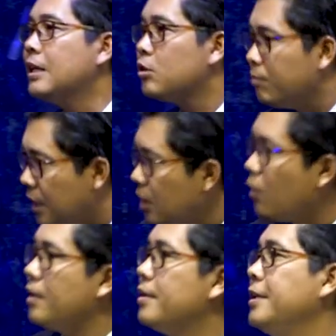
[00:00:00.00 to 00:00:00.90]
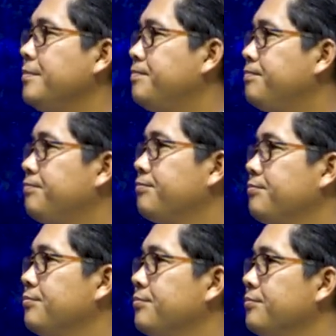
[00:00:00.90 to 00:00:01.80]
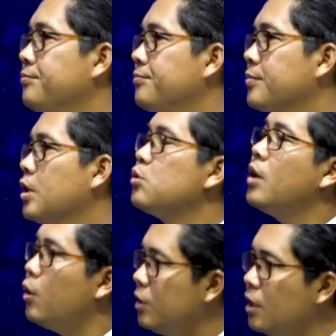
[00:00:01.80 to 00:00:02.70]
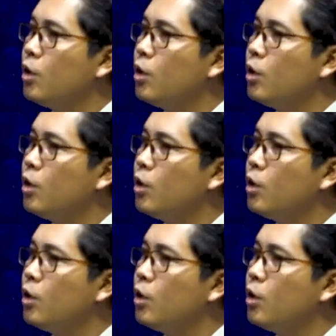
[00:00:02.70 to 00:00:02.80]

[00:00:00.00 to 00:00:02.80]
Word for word: riêng tụm nương quạt tịnh. Có số Âu Dương